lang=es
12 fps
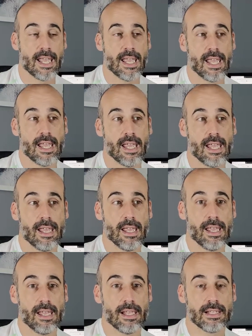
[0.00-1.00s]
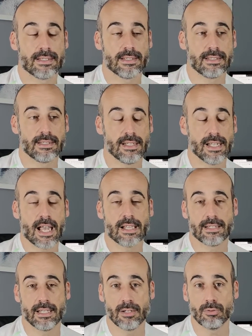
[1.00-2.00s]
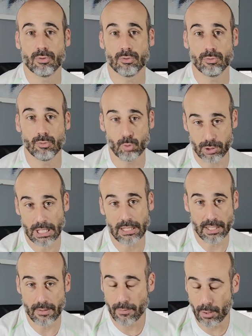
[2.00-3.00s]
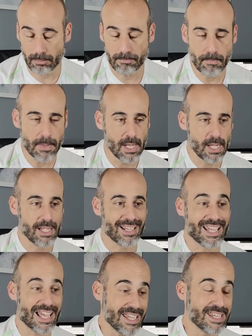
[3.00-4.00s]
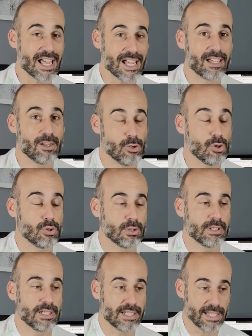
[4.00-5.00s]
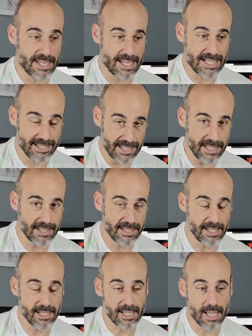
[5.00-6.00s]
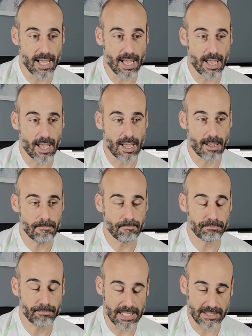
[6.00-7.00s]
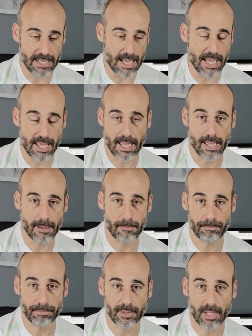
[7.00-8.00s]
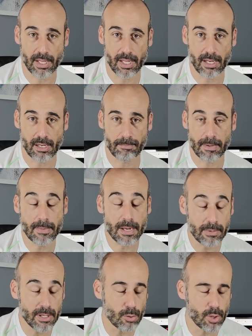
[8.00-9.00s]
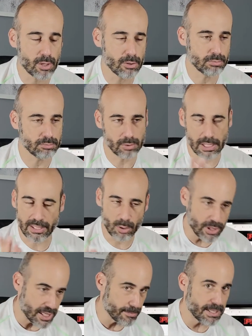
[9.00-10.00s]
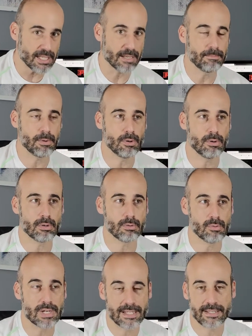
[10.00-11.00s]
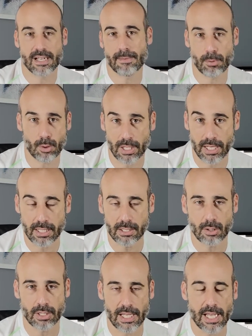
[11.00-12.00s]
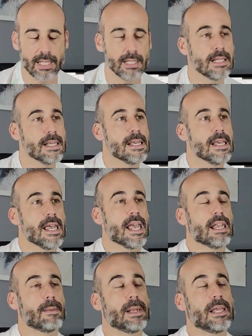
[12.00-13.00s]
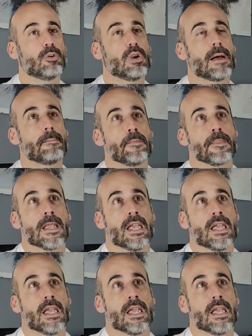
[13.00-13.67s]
eh, si hacen un Charter 2, que ahí ya creo yo que ya sí sería basada en, el primer videojuego, una teoría mía por una escena post créditos que hay en la película.